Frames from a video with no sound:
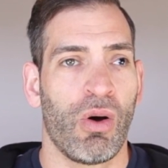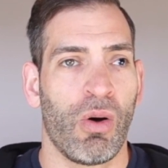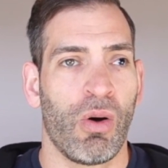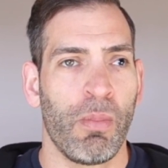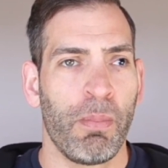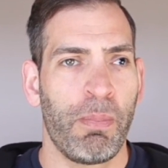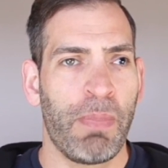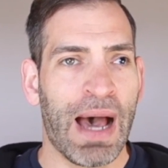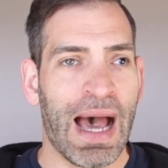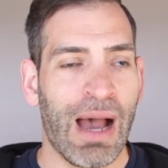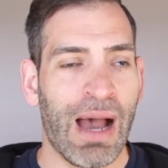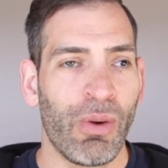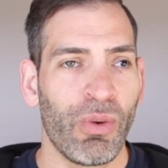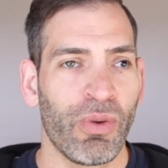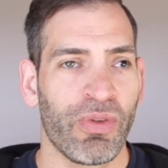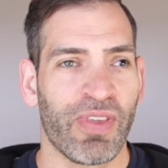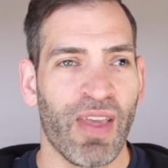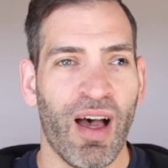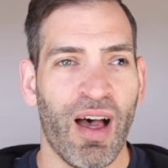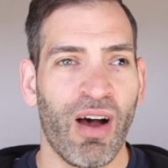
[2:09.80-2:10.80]
Und
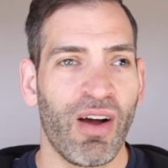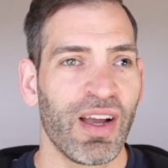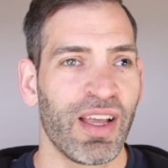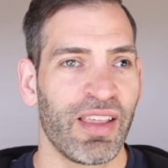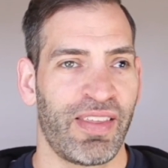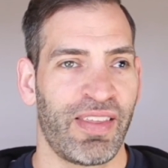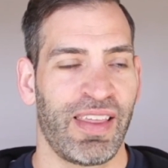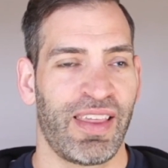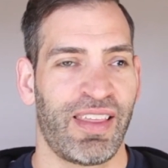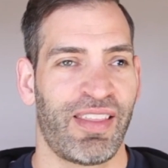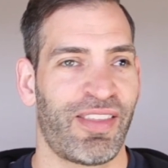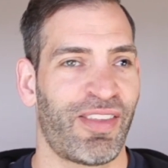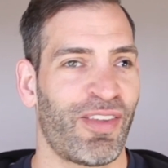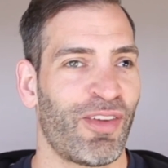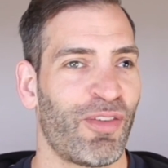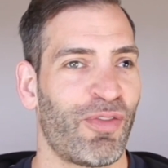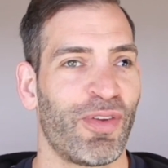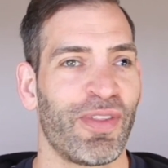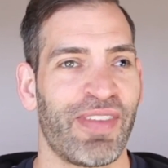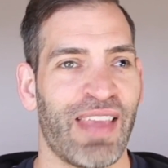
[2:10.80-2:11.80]
Paulus angesichts
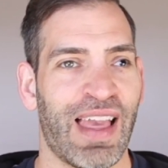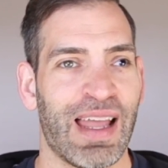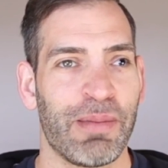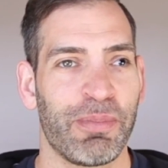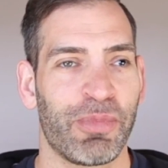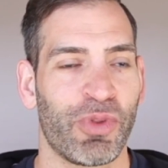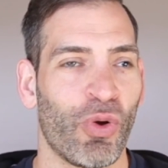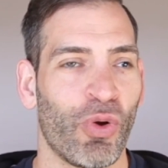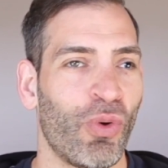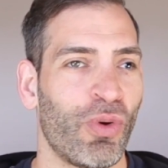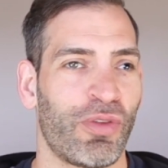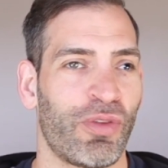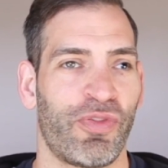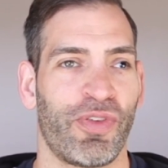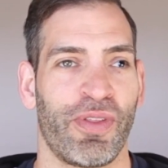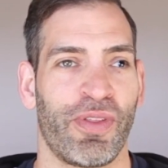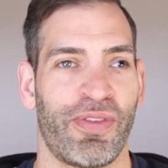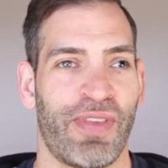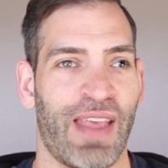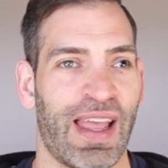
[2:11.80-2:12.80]
von seinem Tod,
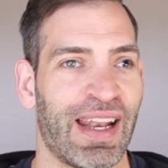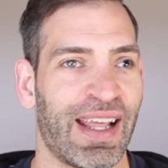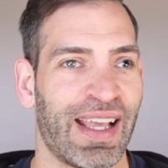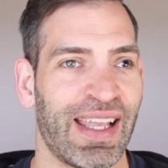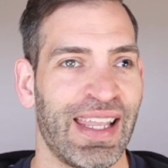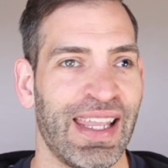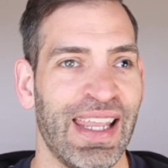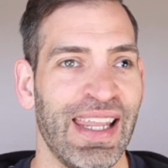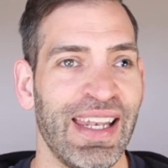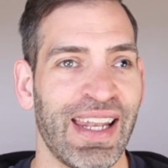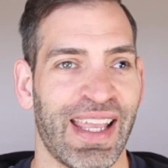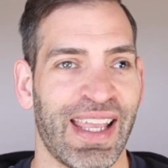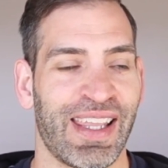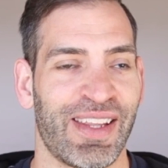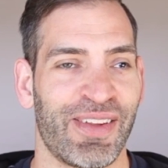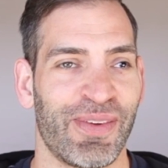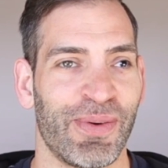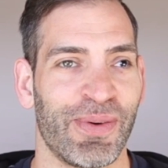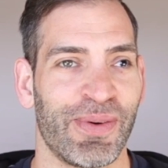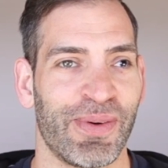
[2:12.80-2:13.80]
von seiner
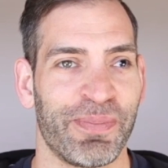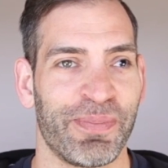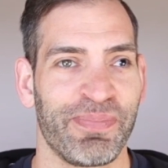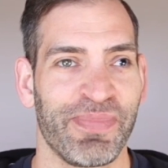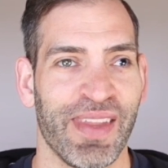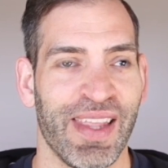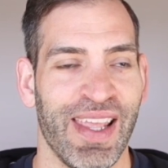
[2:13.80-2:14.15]
Hinrichtung,